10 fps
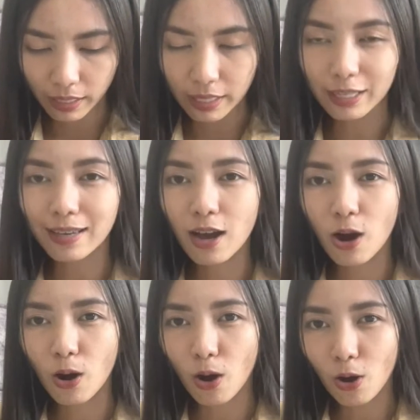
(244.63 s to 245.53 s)
ที่
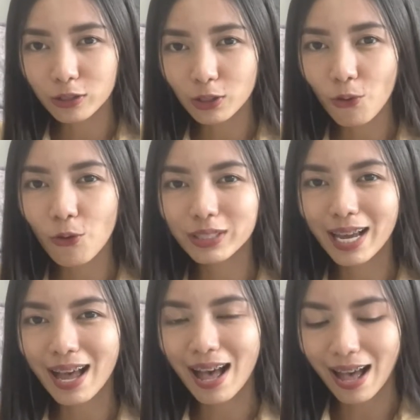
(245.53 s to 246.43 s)
ออโต้
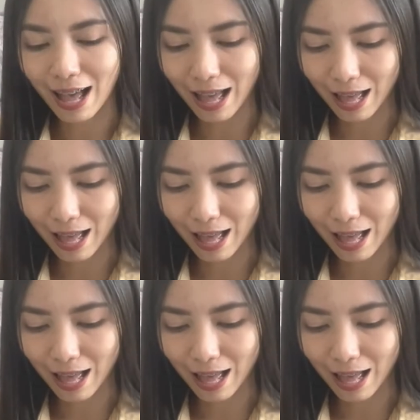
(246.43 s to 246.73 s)
นะคะ